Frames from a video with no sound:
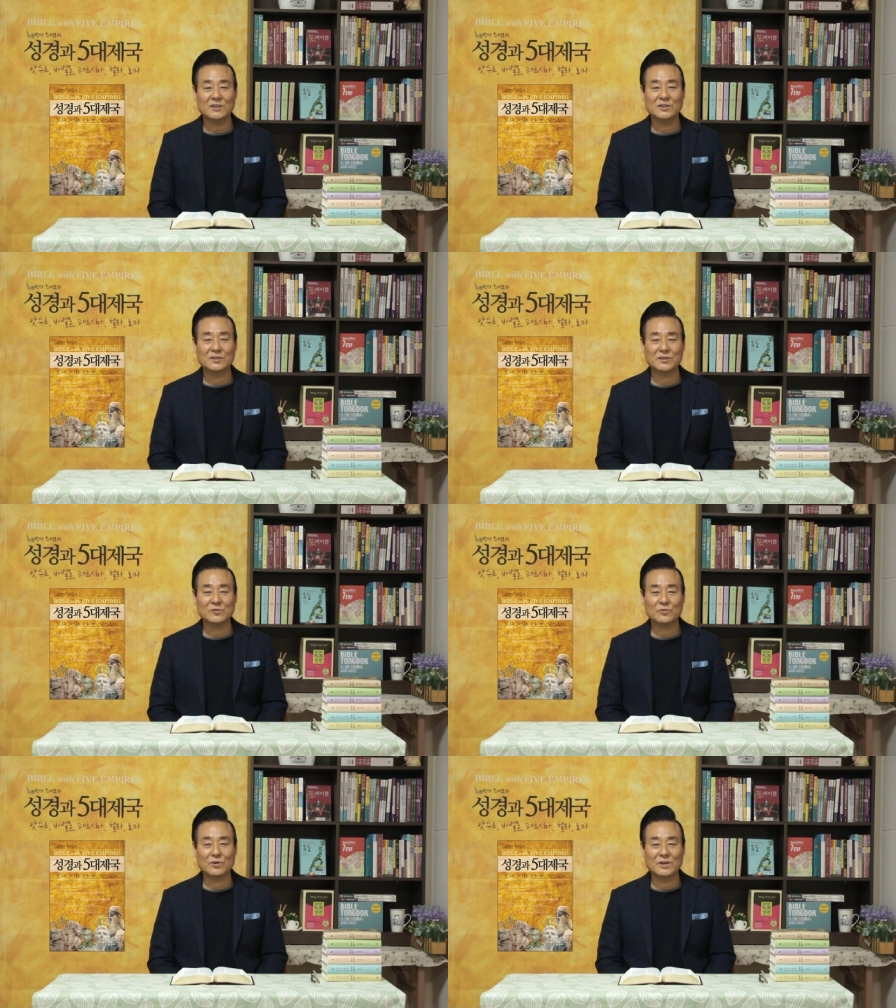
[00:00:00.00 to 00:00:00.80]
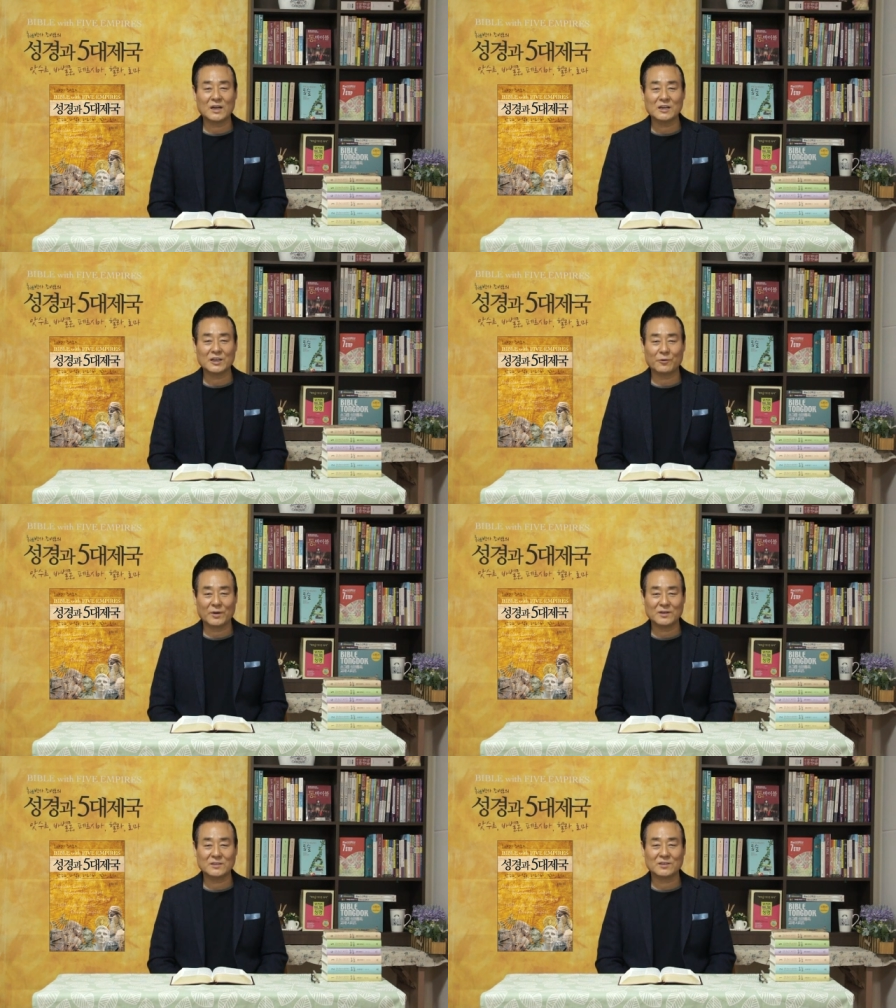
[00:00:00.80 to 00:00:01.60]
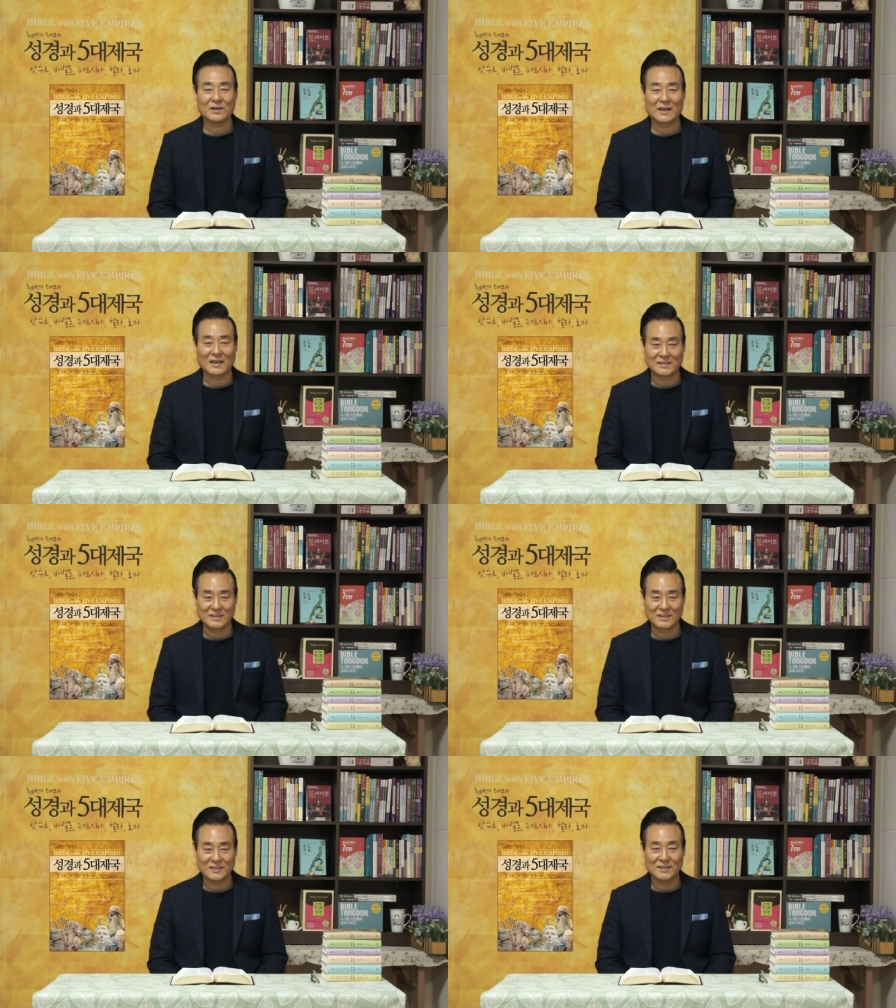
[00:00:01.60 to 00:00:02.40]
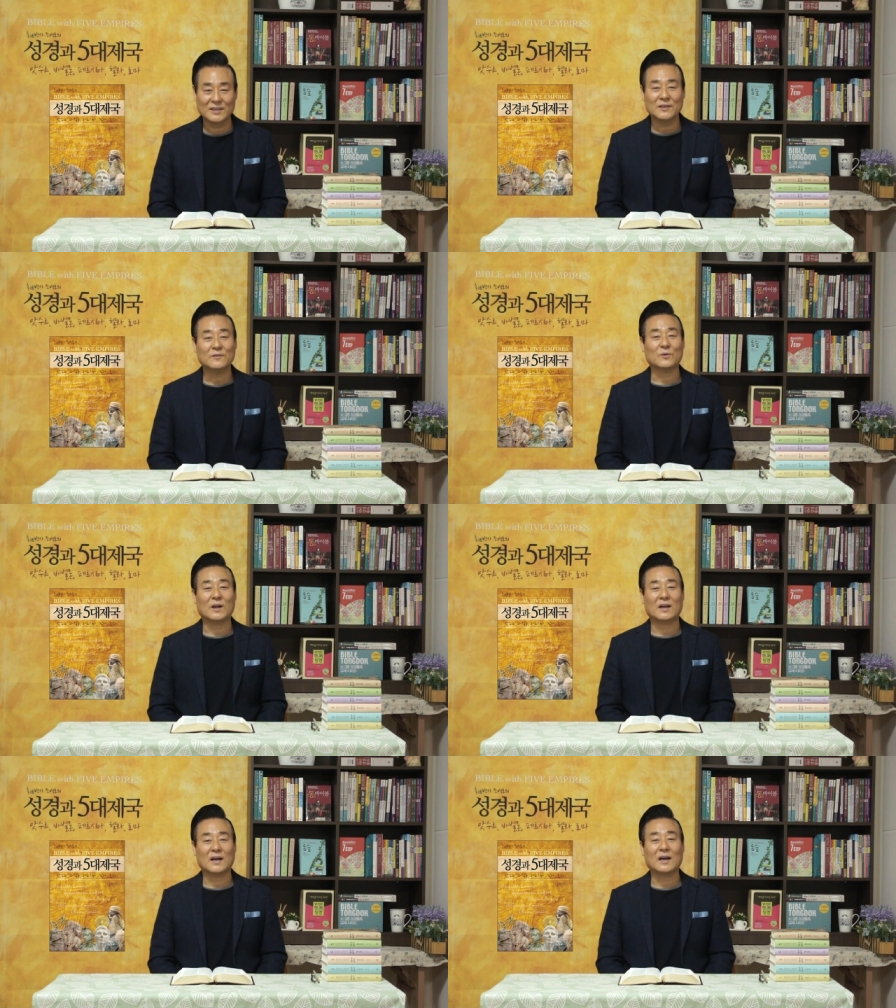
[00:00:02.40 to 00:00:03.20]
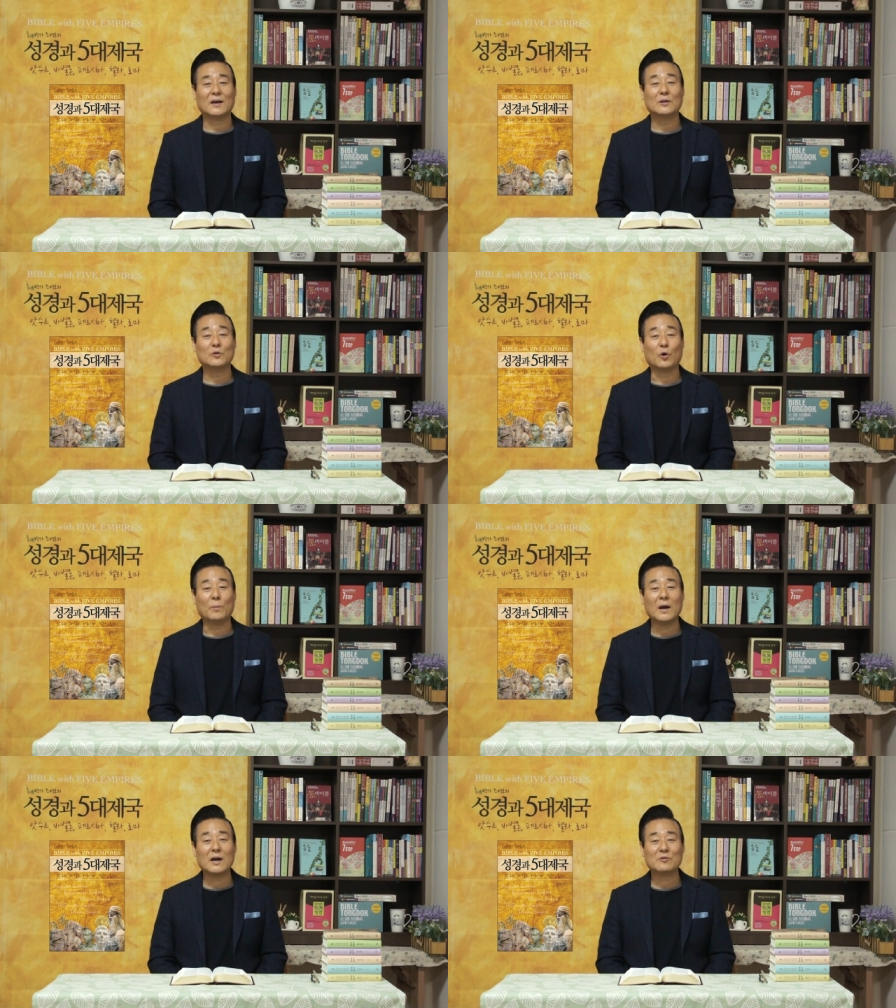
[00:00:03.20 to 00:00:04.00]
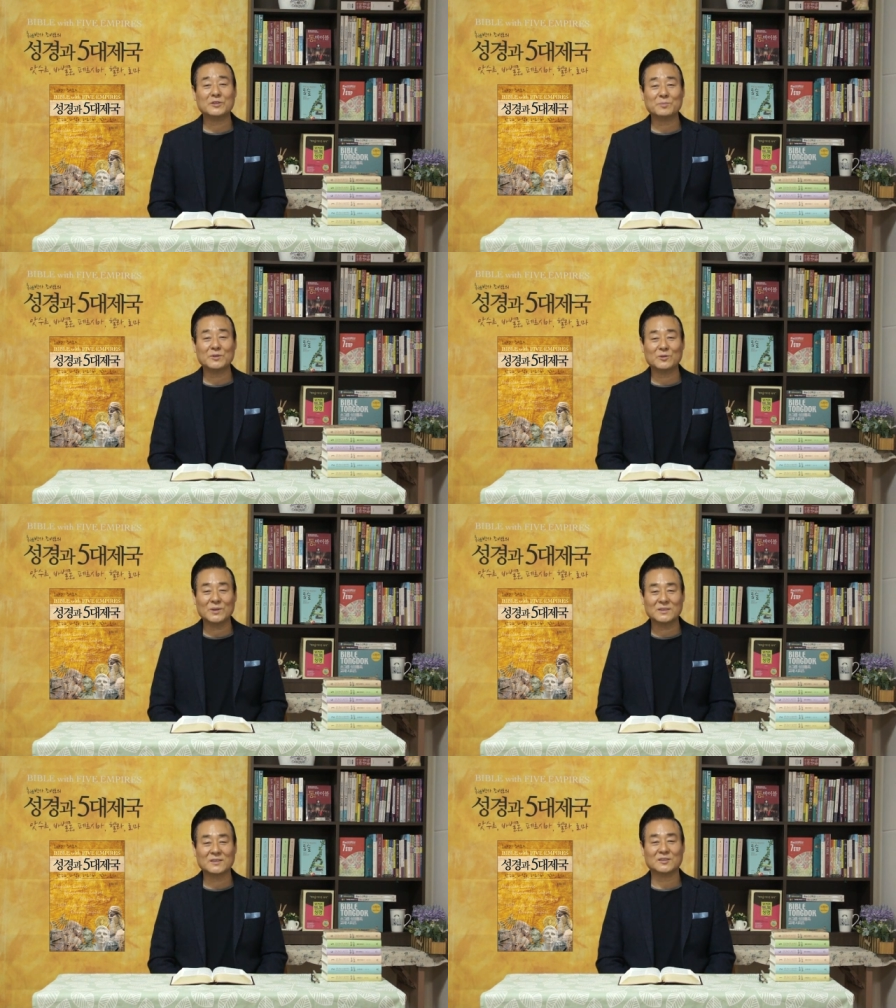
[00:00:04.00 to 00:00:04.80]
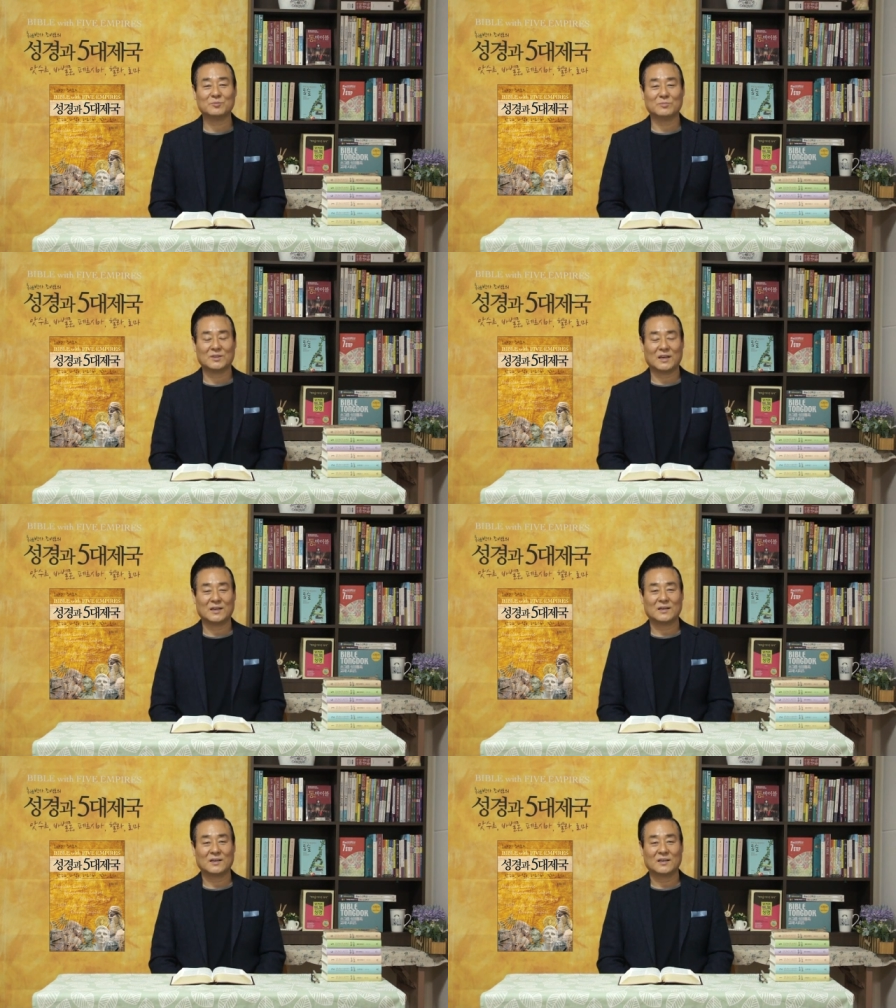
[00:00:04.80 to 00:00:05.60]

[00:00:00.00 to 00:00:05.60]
그들을 구원할 계획을 전하라니 요나가 도망하고 싶기도 했을 것입니다.